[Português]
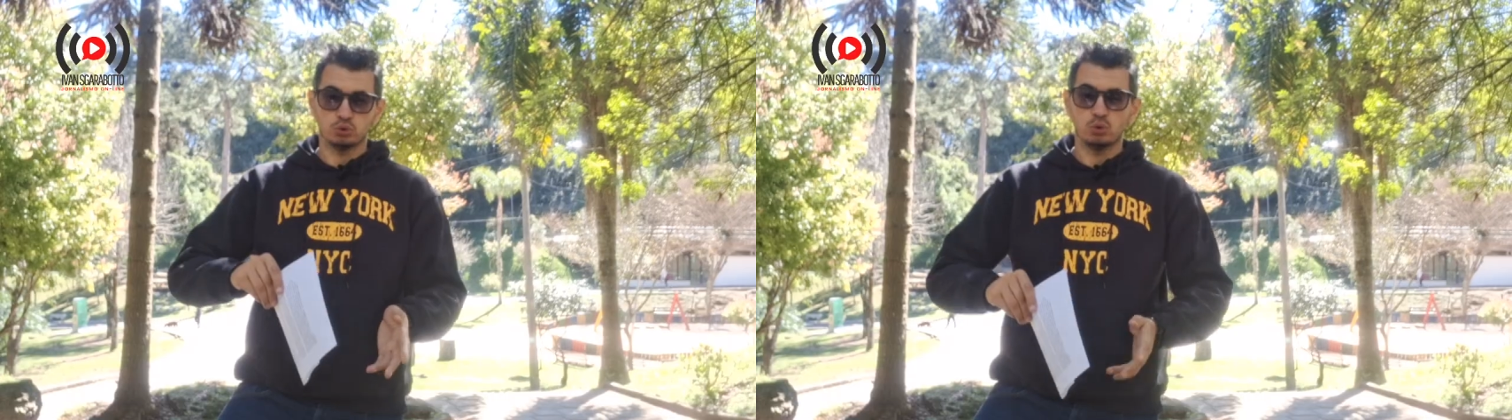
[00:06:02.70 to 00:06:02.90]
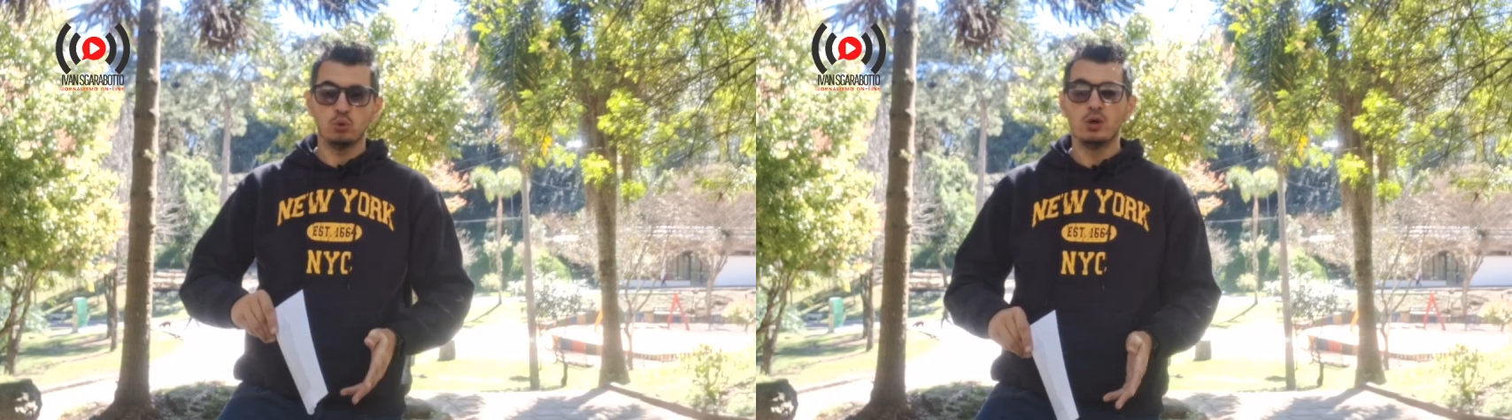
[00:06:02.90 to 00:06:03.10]
do
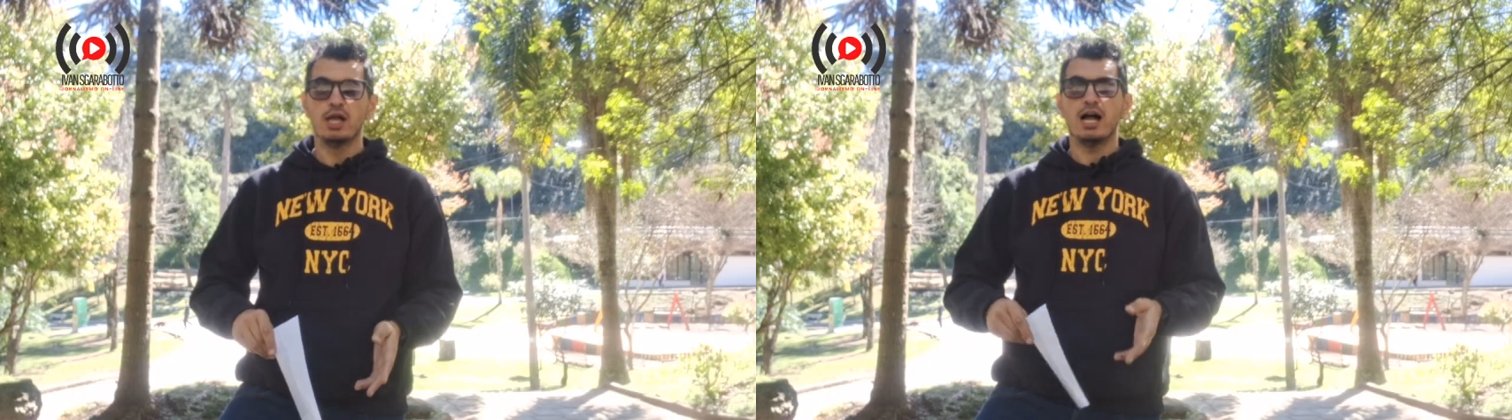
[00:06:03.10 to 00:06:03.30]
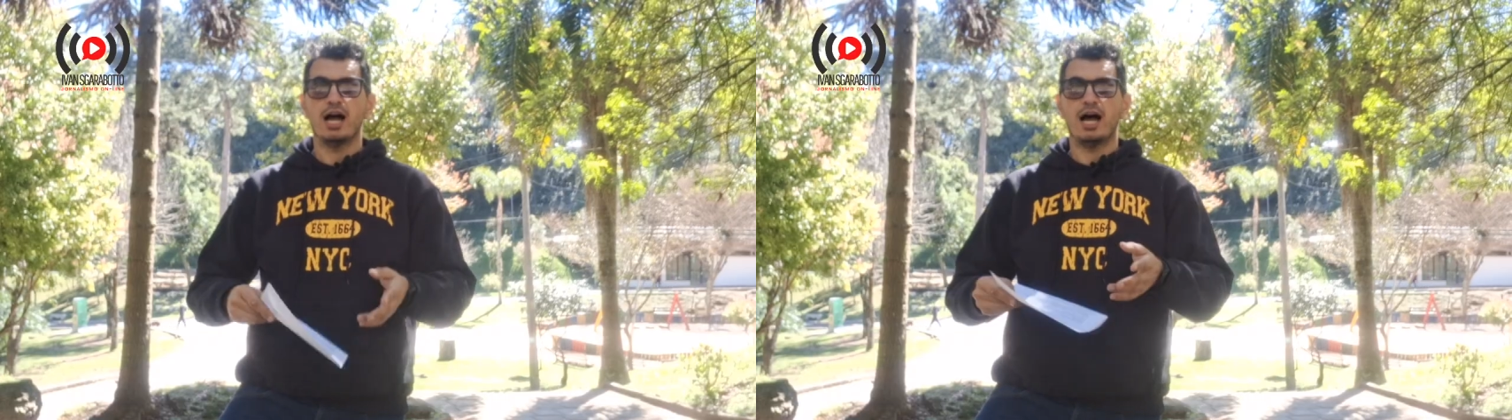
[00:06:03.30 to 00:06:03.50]
Sul,
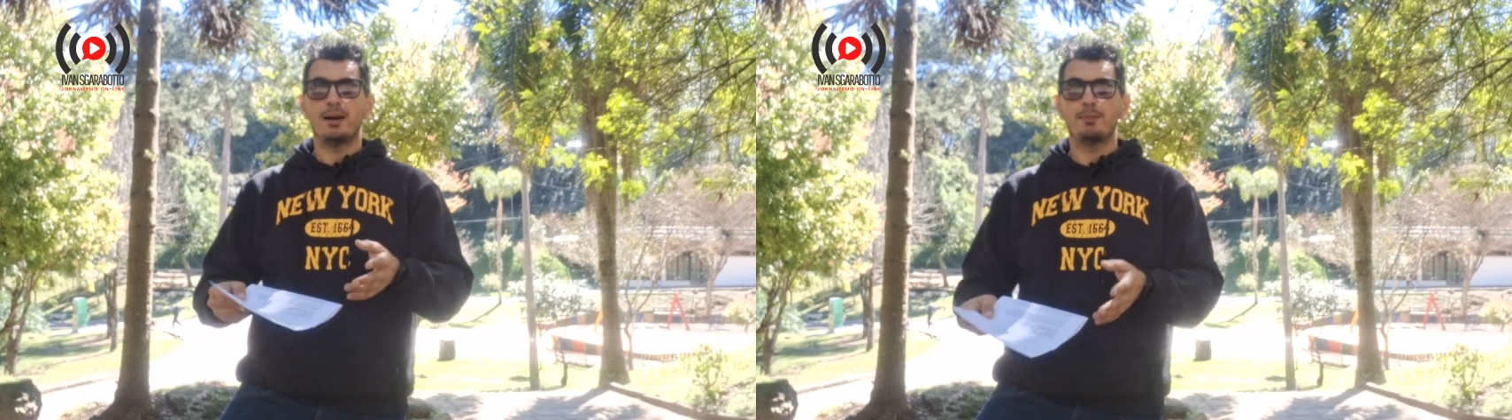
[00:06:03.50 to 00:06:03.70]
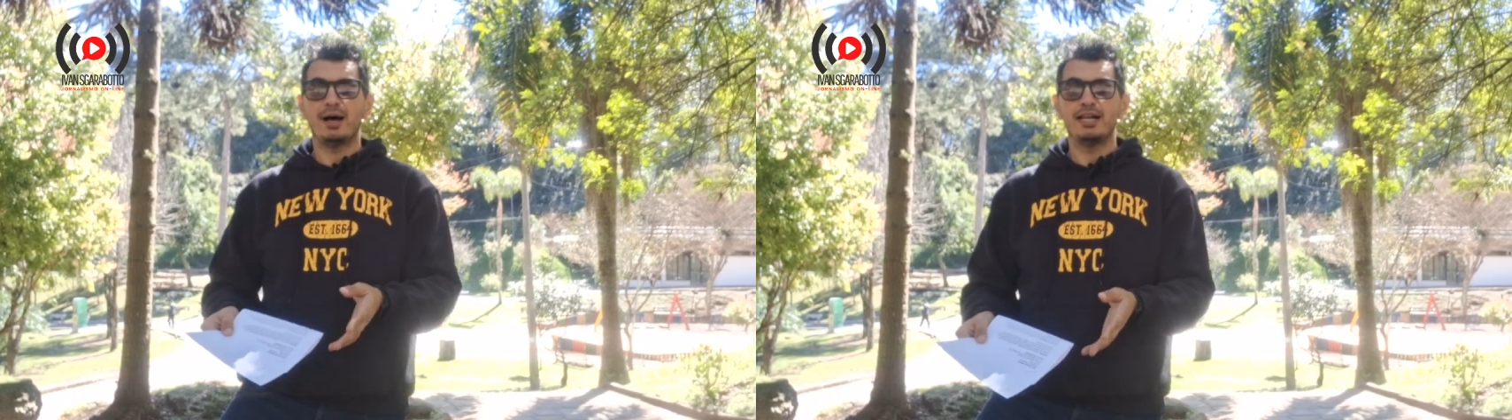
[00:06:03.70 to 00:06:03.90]

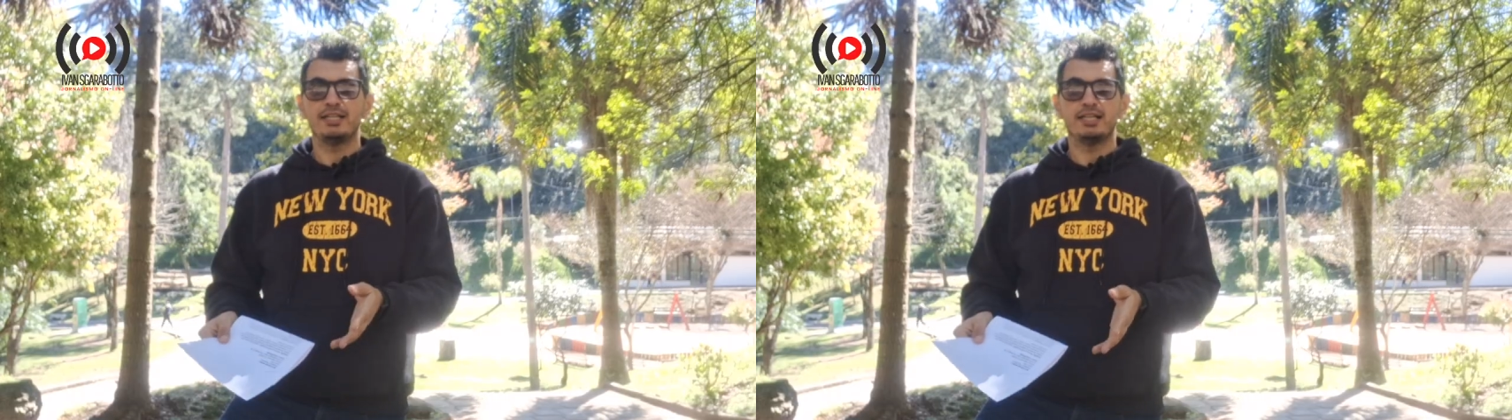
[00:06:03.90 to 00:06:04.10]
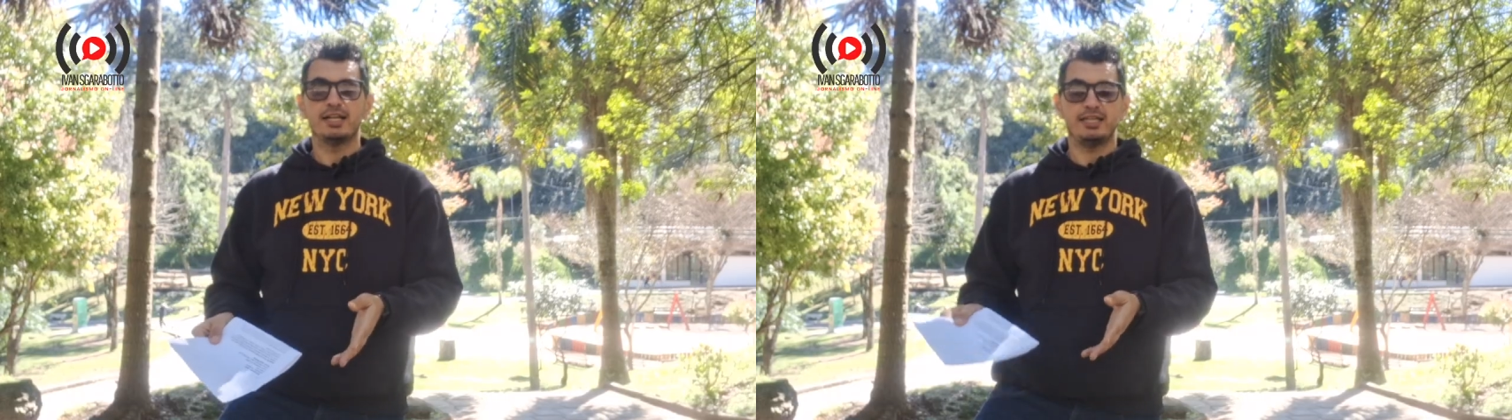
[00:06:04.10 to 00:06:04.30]
a
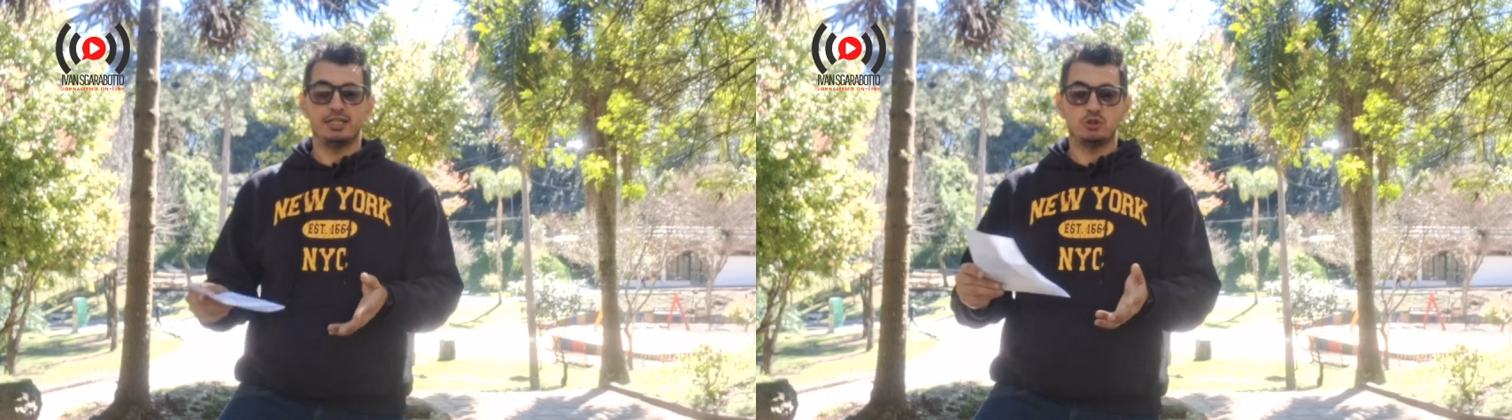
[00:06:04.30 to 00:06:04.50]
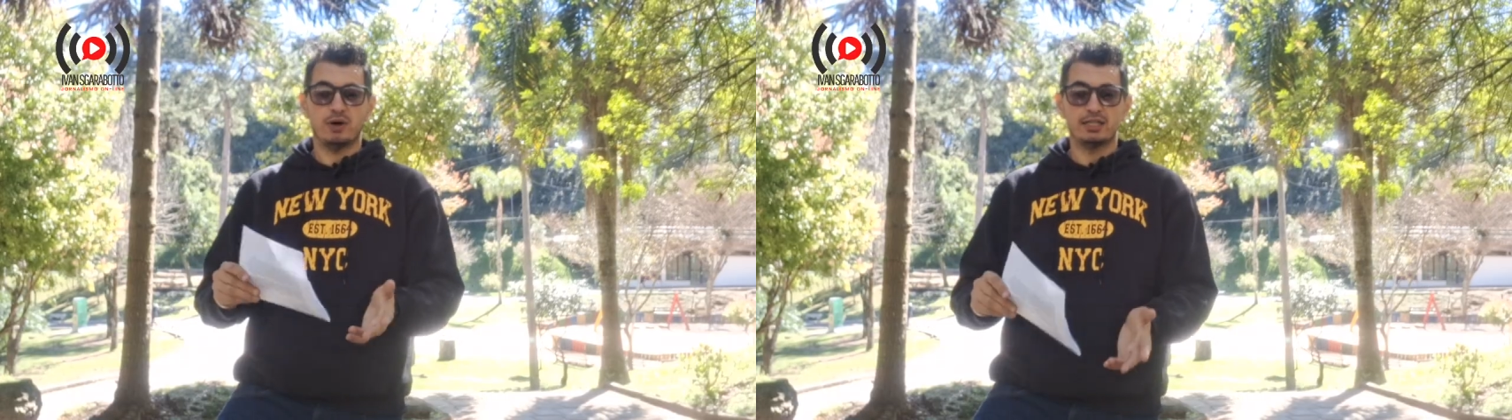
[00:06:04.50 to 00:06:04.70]
Maria
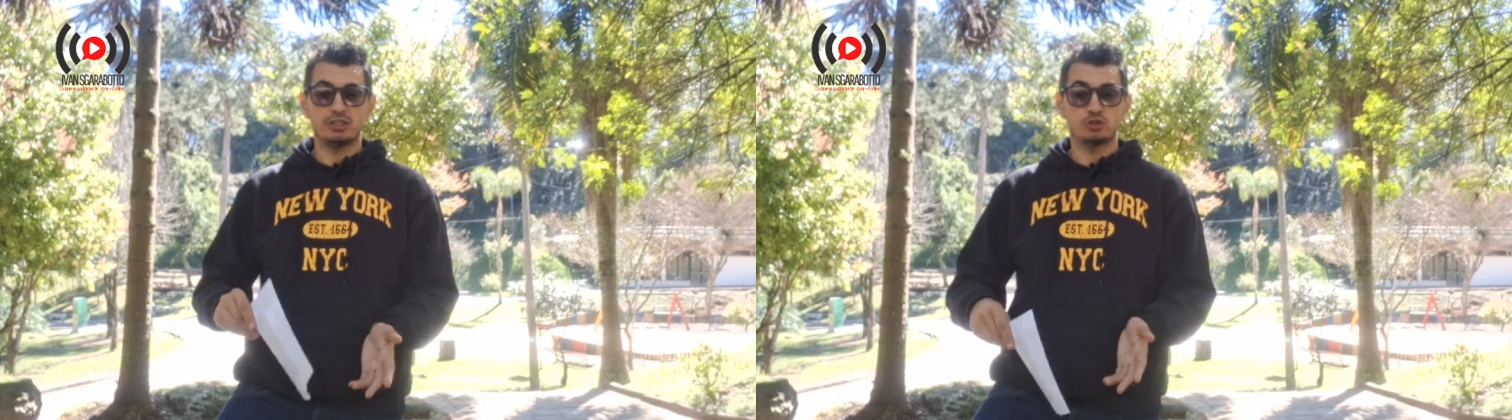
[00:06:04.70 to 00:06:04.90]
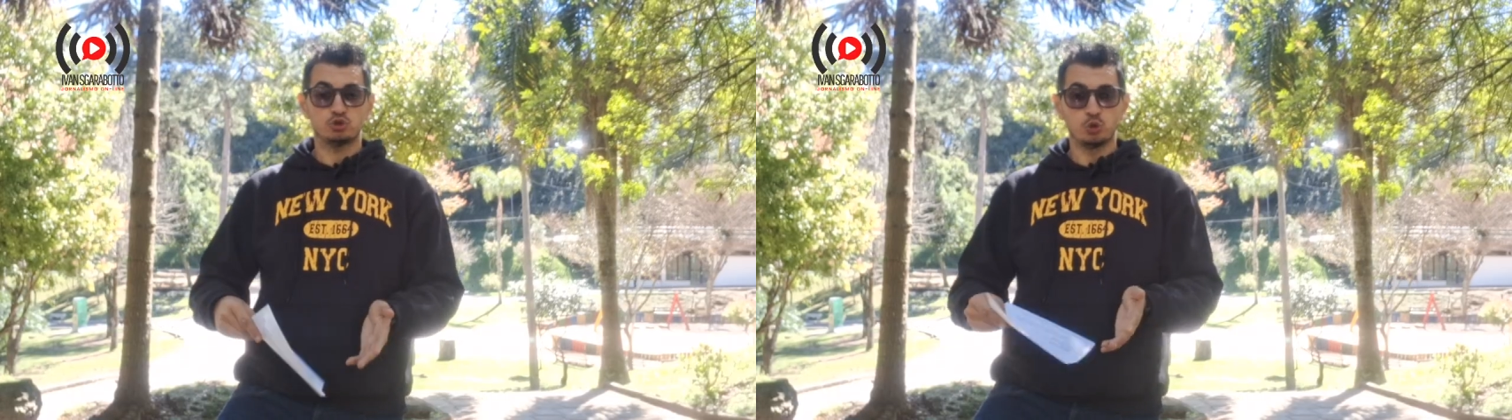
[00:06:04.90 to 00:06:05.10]

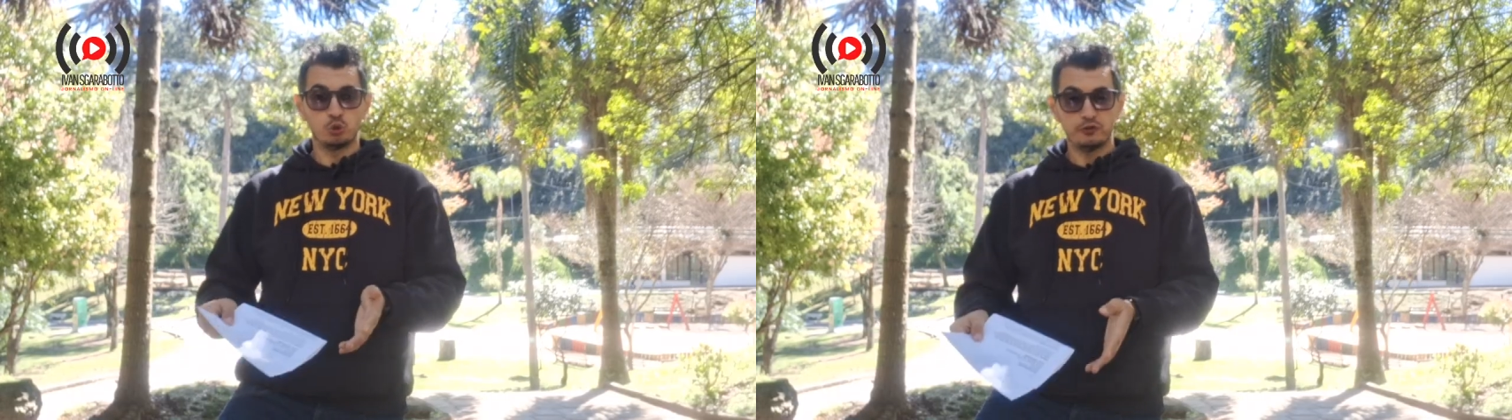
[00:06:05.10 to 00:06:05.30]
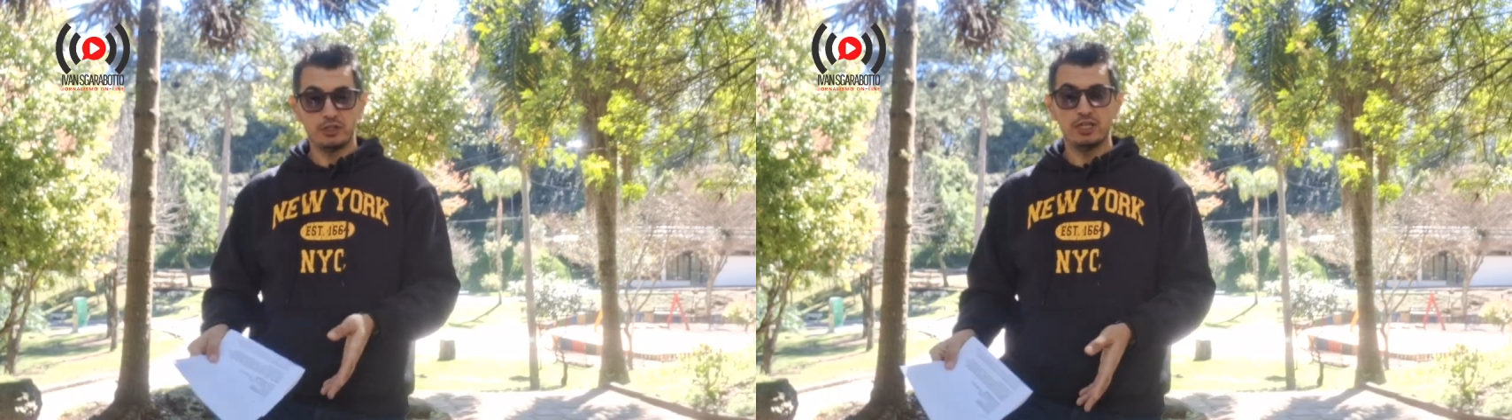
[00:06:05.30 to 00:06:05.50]
Eduarda
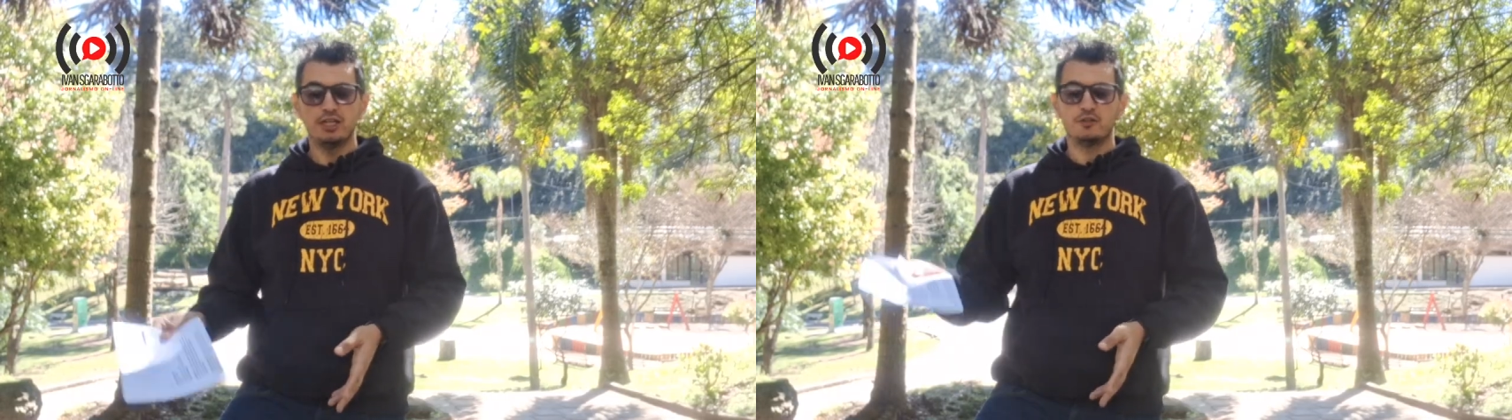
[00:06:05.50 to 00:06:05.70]
Stuff,